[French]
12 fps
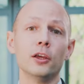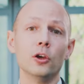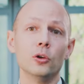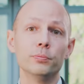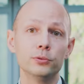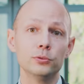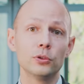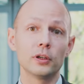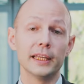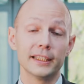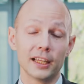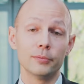euh,
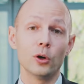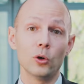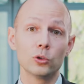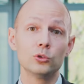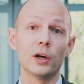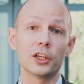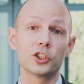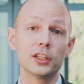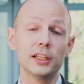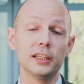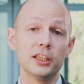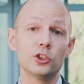pour également
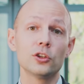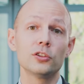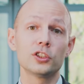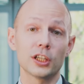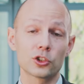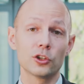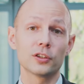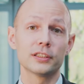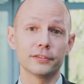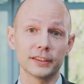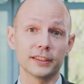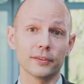encourager les jeunes
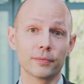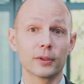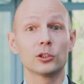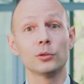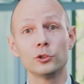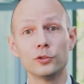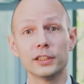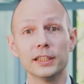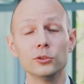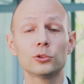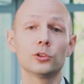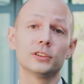chercheurs africains. Comme vous le
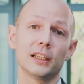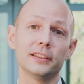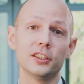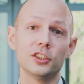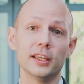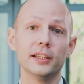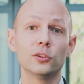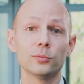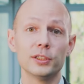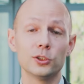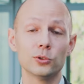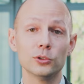voyez, notre stratégie est
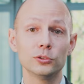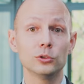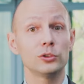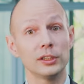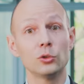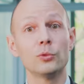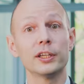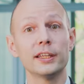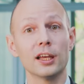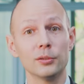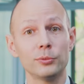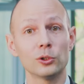ambitieuse, dotée de
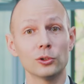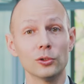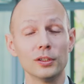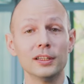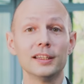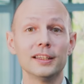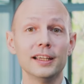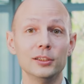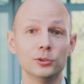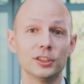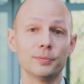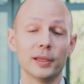moyens importants, et
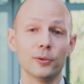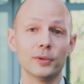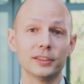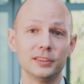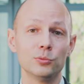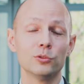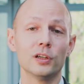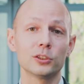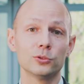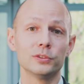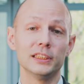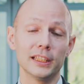nous espérons ainsi pouvoir
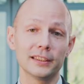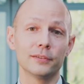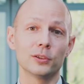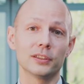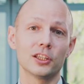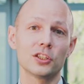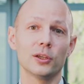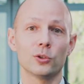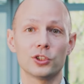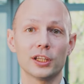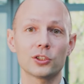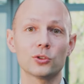soutenir davantage les
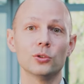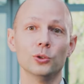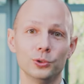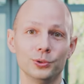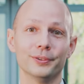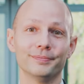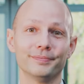recherches au Sud.